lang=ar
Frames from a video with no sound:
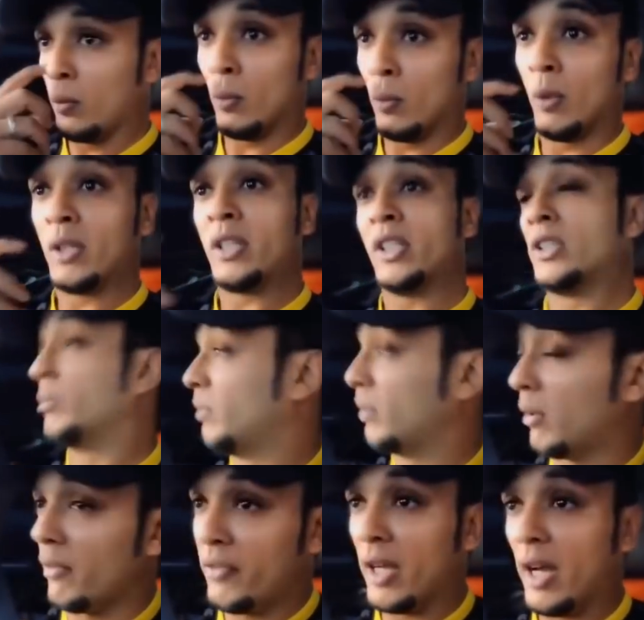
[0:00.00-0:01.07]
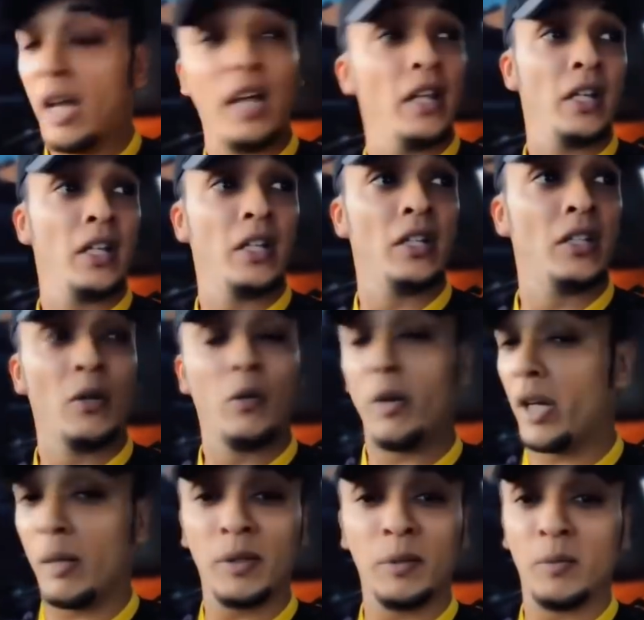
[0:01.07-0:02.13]
والتزم بما فيها أنا قريت
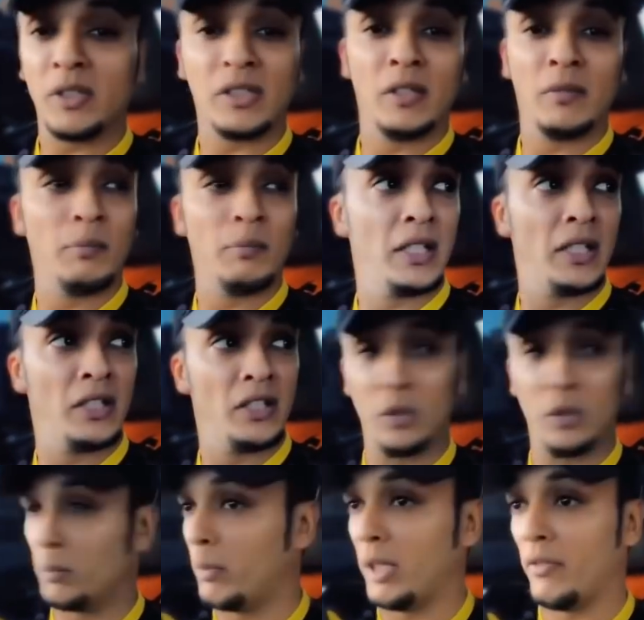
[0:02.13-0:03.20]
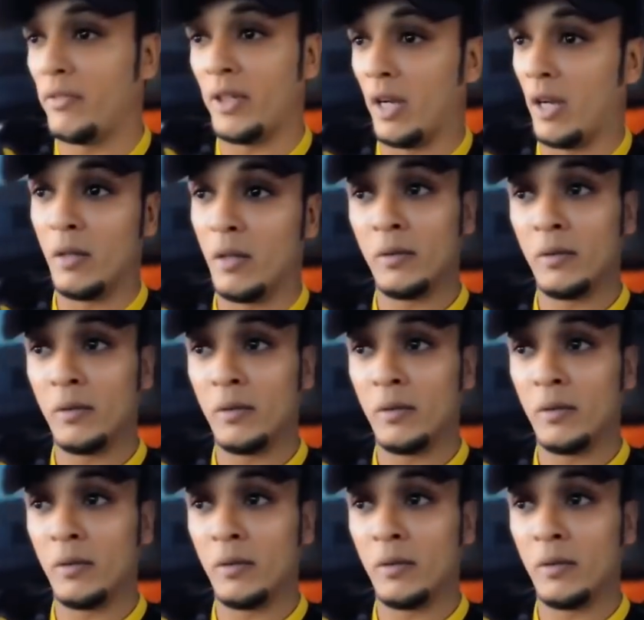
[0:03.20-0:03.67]
الورقة بس ما, استلمت ما التزمت باللي فيها